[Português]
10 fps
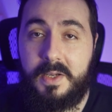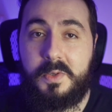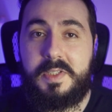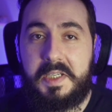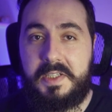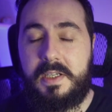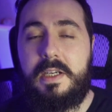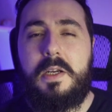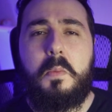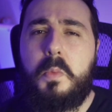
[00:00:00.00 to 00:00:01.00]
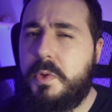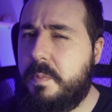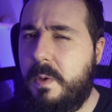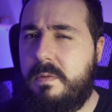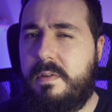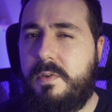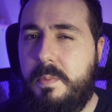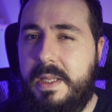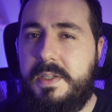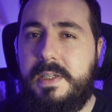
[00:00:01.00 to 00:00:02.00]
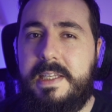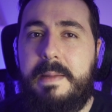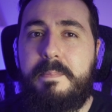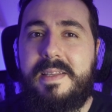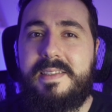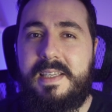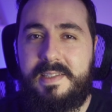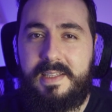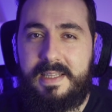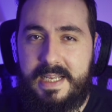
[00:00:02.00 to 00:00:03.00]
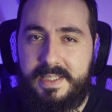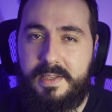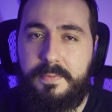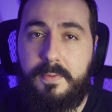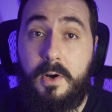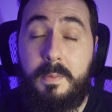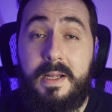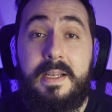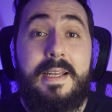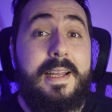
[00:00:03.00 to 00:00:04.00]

Ou seja, muito provavelmente, quem pesquisa dessa forma